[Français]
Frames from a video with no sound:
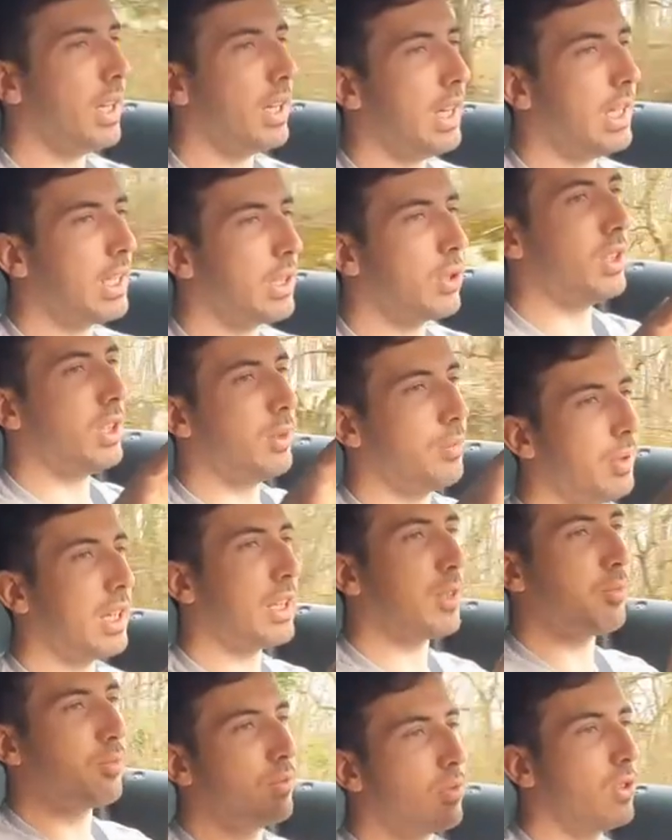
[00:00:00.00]
elle, se
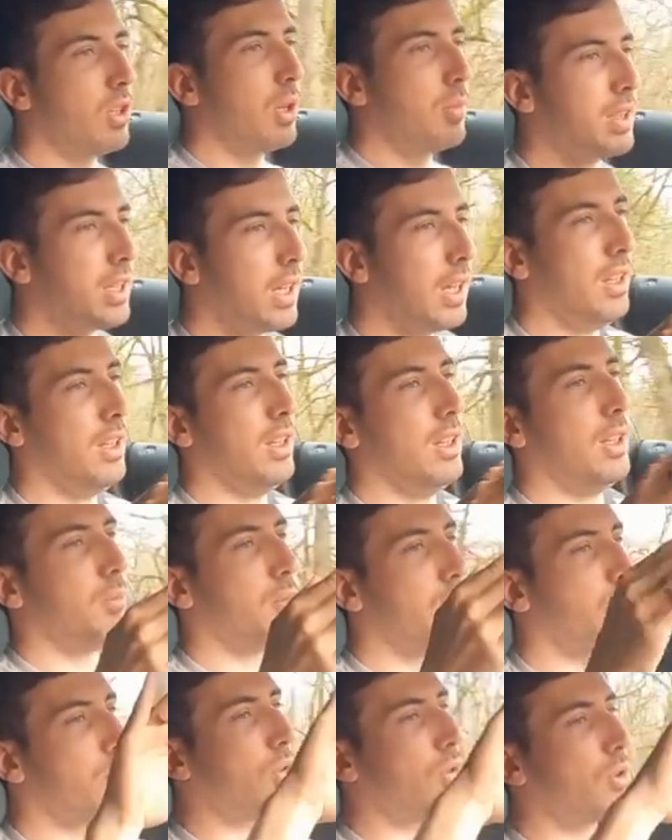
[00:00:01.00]
déplace plus comme ça,
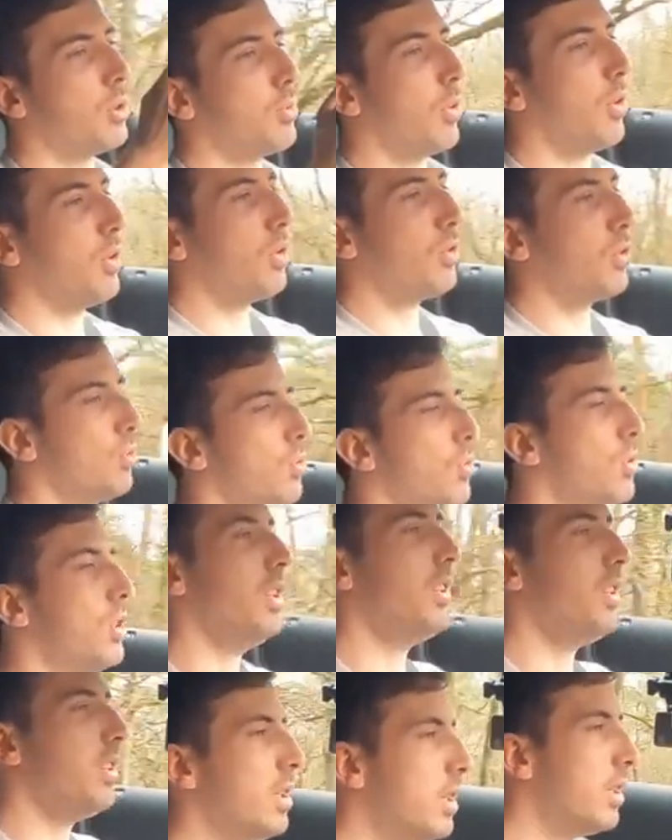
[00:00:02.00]
plutôt que de prendre du
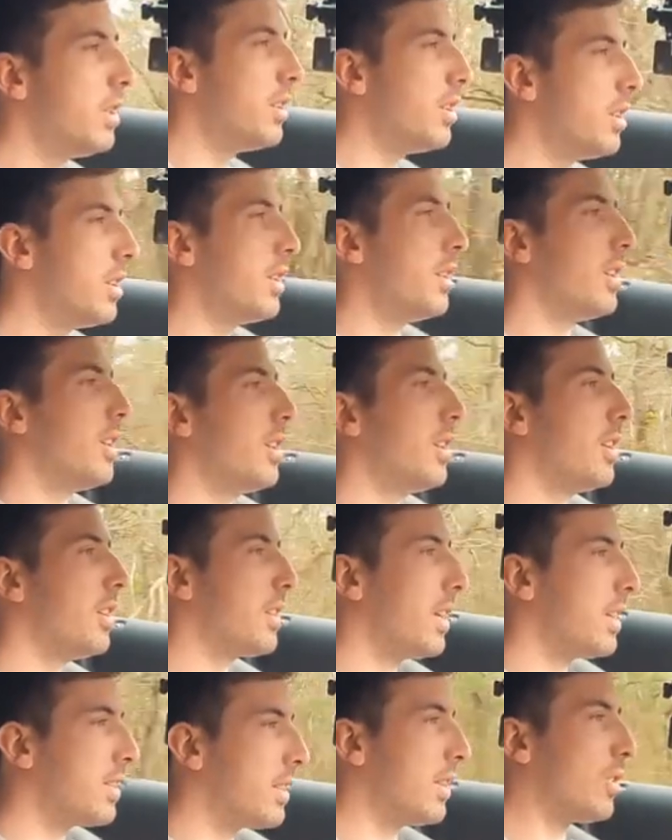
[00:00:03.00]
roulis.
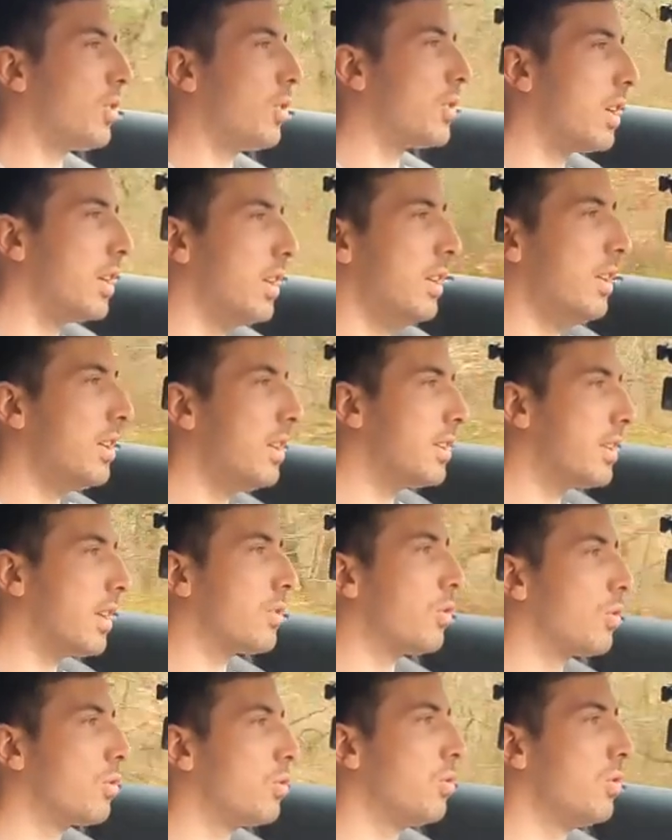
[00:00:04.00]
Putain, ça saute, hein,
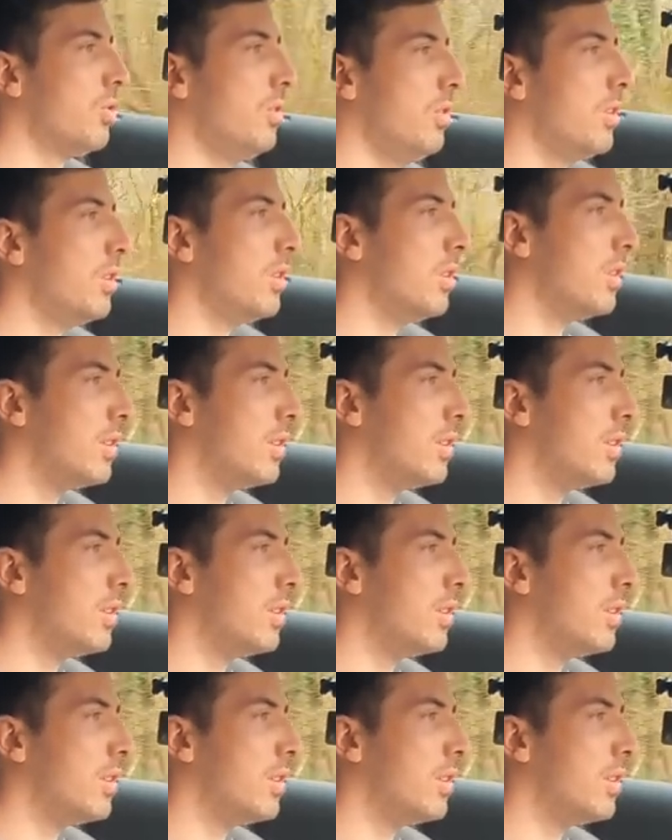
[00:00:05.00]
ça secoue.